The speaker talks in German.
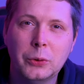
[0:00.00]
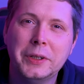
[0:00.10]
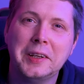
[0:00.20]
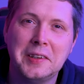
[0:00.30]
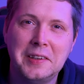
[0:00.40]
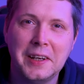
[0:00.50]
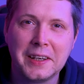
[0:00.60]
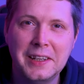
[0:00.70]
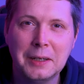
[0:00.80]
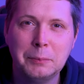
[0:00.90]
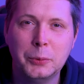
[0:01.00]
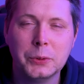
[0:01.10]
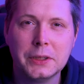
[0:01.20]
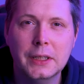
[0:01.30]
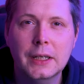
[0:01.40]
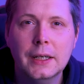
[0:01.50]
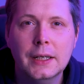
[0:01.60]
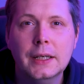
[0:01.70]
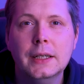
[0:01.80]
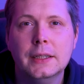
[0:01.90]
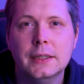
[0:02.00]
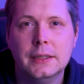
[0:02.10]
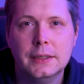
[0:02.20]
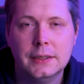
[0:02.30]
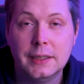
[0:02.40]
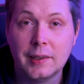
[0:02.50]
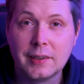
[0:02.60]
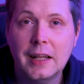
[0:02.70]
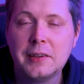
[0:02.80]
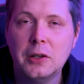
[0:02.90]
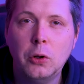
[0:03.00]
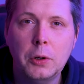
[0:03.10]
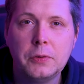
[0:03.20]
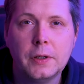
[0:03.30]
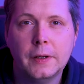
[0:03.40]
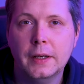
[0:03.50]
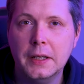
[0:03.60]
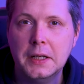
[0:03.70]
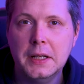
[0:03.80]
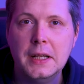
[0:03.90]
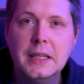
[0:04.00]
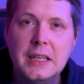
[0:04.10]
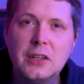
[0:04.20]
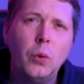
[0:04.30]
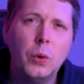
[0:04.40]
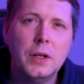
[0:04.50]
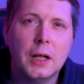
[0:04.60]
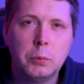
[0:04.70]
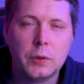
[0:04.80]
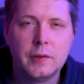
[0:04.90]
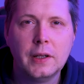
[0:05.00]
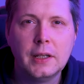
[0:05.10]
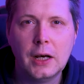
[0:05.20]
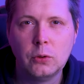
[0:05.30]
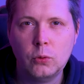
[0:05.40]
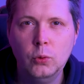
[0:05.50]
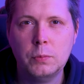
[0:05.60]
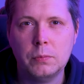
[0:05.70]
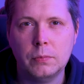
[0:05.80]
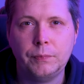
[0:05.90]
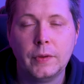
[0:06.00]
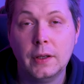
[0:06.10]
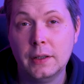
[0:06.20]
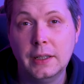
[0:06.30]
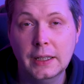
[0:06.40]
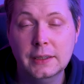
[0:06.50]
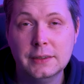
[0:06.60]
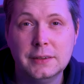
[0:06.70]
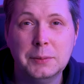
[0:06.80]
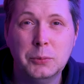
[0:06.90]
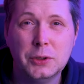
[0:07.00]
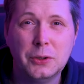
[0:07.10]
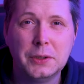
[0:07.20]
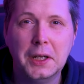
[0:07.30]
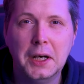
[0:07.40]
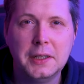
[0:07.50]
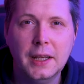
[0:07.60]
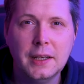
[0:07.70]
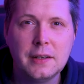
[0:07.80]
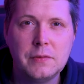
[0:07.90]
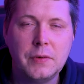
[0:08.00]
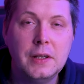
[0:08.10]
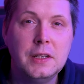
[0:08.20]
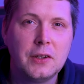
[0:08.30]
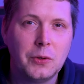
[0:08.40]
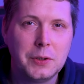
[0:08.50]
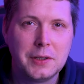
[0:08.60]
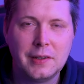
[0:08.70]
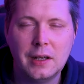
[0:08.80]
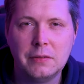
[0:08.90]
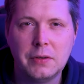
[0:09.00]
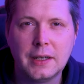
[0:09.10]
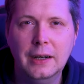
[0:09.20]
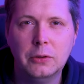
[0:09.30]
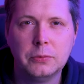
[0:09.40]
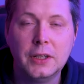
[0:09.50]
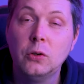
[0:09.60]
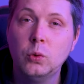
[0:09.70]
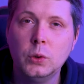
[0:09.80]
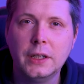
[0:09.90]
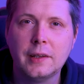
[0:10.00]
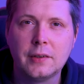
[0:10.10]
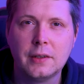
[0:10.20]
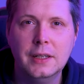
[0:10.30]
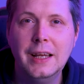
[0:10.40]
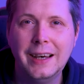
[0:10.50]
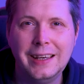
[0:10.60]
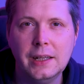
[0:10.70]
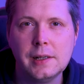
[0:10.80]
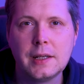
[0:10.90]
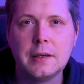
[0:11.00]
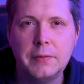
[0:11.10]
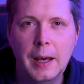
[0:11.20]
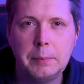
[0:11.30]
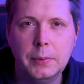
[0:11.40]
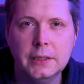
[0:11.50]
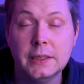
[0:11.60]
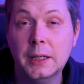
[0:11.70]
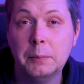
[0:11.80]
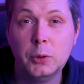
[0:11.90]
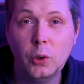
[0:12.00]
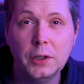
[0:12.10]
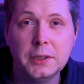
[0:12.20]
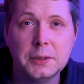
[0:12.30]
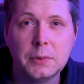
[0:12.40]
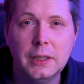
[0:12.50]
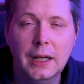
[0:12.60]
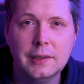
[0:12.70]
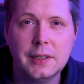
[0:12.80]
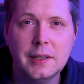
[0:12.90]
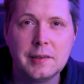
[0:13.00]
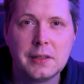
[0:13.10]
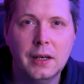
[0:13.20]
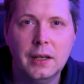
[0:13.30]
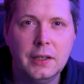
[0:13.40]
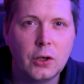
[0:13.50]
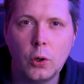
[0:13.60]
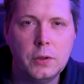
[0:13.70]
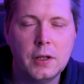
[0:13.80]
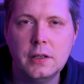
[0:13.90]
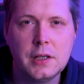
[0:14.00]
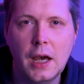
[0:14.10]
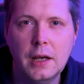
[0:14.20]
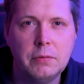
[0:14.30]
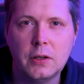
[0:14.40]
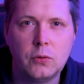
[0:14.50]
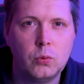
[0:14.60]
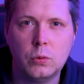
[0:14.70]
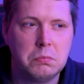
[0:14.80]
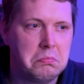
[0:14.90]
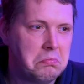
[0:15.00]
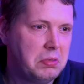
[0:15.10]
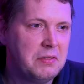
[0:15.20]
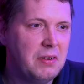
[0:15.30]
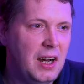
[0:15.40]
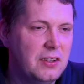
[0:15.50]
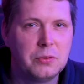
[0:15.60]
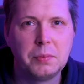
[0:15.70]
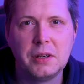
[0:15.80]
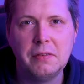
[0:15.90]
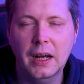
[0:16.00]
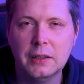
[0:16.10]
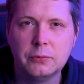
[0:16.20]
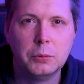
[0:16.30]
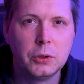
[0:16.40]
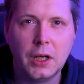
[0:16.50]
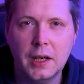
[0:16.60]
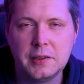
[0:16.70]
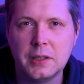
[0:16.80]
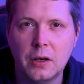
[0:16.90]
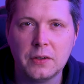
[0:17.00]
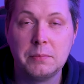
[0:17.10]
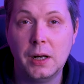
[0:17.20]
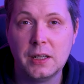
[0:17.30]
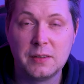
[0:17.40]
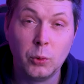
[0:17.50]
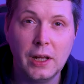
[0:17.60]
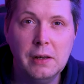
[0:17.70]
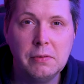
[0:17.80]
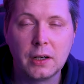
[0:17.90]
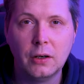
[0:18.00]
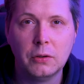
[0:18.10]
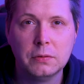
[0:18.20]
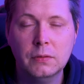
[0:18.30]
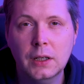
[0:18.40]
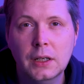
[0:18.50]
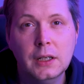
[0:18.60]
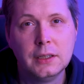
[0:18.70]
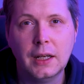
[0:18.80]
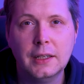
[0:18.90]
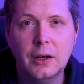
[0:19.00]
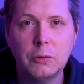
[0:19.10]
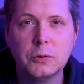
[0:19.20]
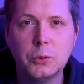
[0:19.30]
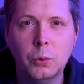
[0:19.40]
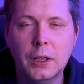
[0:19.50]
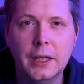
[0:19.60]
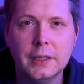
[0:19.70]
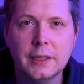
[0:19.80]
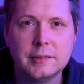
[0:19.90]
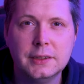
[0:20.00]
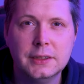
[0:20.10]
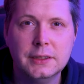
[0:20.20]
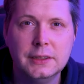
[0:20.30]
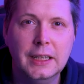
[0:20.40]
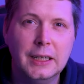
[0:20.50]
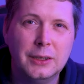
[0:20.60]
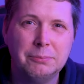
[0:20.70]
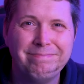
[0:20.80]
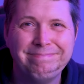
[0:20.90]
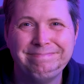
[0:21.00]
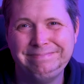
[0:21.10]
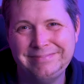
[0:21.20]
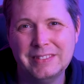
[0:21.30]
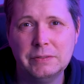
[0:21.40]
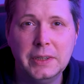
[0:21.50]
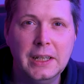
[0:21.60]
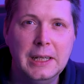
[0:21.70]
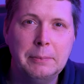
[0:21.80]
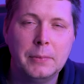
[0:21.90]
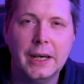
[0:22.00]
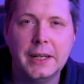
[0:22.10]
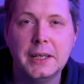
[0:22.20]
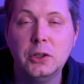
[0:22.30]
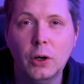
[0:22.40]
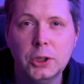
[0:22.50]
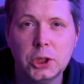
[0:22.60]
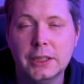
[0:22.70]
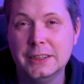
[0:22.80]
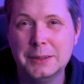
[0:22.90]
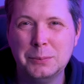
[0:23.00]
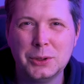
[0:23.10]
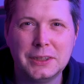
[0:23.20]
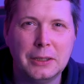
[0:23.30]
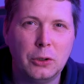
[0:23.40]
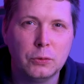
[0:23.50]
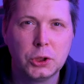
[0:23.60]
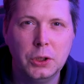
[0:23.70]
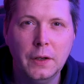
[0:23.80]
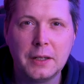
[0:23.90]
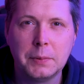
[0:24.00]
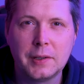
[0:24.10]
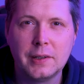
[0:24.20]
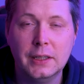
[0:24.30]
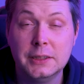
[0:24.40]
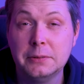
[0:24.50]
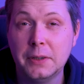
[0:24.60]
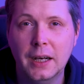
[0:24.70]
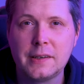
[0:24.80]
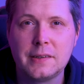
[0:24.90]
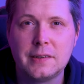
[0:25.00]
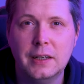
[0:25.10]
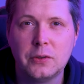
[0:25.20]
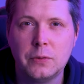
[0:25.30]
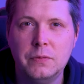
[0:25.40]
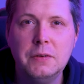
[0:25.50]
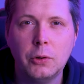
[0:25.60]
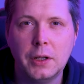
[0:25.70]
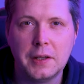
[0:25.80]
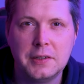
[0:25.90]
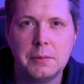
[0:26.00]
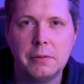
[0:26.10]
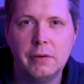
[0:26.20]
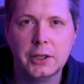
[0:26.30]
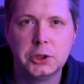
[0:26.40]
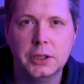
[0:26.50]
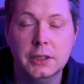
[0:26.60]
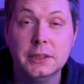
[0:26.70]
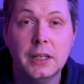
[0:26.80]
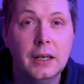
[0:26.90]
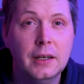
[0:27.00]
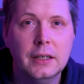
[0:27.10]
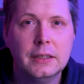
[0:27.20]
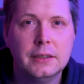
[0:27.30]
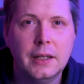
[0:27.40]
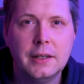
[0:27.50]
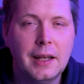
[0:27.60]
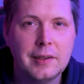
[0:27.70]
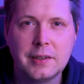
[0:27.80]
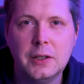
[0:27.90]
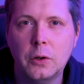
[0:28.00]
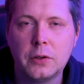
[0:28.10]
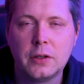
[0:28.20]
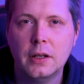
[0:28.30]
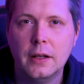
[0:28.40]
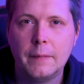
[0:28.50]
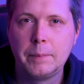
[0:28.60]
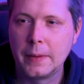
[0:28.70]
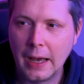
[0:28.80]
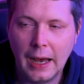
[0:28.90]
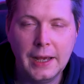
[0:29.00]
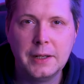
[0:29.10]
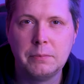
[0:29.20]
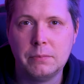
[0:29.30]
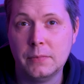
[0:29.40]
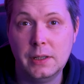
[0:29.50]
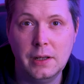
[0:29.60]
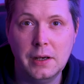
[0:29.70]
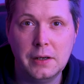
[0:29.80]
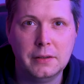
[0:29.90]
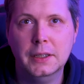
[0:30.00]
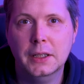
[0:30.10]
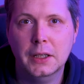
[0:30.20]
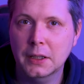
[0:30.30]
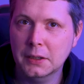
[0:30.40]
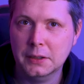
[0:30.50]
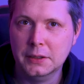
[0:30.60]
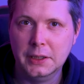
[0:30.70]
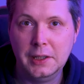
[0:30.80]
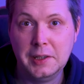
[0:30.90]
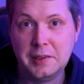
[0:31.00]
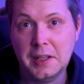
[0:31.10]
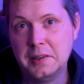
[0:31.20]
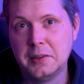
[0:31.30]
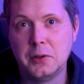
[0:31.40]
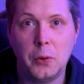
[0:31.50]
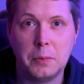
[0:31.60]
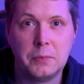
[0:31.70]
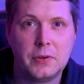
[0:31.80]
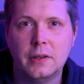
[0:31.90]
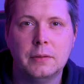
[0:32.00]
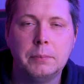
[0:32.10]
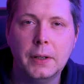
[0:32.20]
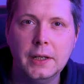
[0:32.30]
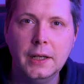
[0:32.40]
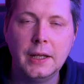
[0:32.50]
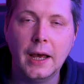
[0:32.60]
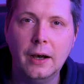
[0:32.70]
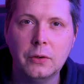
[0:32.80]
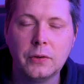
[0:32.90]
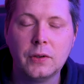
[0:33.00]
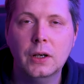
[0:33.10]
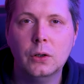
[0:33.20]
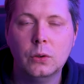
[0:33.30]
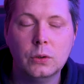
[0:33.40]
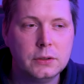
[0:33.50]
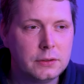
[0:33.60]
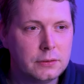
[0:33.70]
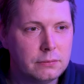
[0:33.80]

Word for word: das ist der Knackpunkt, das Ganze läuft nicht 100% anonym. Denn ihr müsst auch daran denken, wenn ihr solche Sachen verkauft, dann tut ihr das in der Regel gewerblich. Bedeutet im Klartext, ihr könnt da nicht einfach so privat zu privat 35.000 Mal das Modell verkaufen, da einen Haufen Kohle einkassieren. Ja, wir leben leider in Deutschland. Ihr müsst darauf Steuern bezahlen. Die Frage ist also, wie wird das hier bewerkstelligt? Denn das geht aus keinem der Lizenzterms bei denen heraus. Und